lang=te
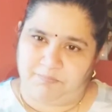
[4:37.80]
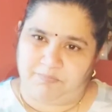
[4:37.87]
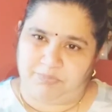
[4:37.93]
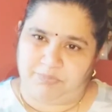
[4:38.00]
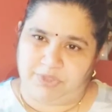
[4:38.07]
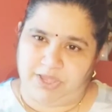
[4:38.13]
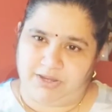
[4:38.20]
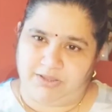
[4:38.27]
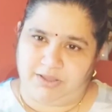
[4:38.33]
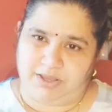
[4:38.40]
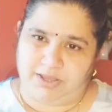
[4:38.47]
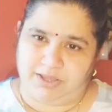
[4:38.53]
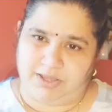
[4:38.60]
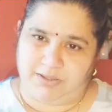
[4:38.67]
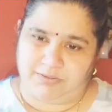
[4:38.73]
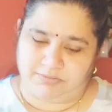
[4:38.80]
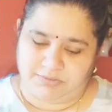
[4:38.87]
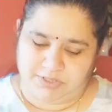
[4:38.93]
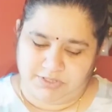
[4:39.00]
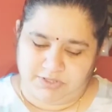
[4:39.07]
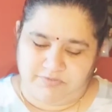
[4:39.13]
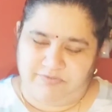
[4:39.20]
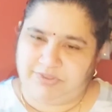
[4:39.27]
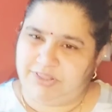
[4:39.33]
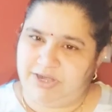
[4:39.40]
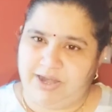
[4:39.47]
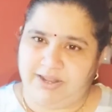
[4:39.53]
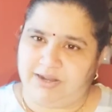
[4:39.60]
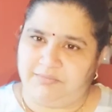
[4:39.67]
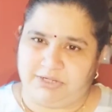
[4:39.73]
దాని యొక్క
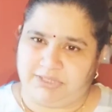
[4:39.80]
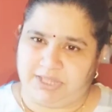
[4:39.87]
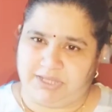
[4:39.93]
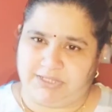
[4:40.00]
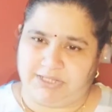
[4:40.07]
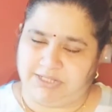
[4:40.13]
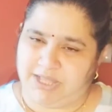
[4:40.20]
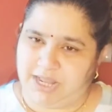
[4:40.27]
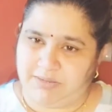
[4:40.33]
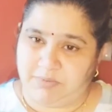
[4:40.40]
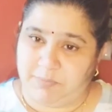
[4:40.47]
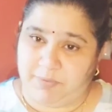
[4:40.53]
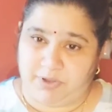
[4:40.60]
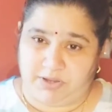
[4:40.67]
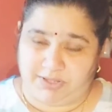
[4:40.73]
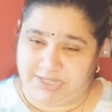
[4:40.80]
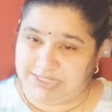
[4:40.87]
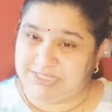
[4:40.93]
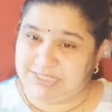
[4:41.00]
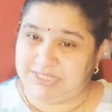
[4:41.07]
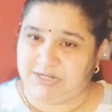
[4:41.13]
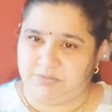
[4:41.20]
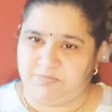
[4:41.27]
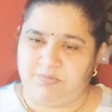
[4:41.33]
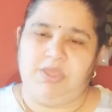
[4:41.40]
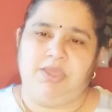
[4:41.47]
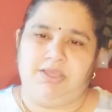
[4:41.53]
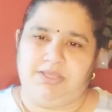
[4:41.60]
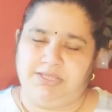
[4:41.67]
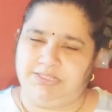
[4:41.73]
విత్తనాలు కనబడతాయి కదా దానిమ్మ గింజలు
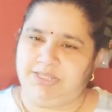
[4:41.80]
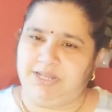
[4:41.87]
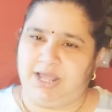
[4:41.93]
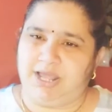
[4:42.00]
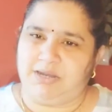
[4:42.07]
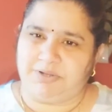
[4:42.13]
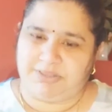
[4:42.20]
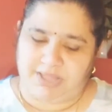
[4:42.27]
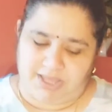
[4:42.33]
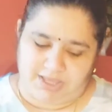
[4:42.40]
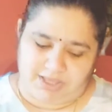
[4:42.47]
గింజలు కనబడతాయి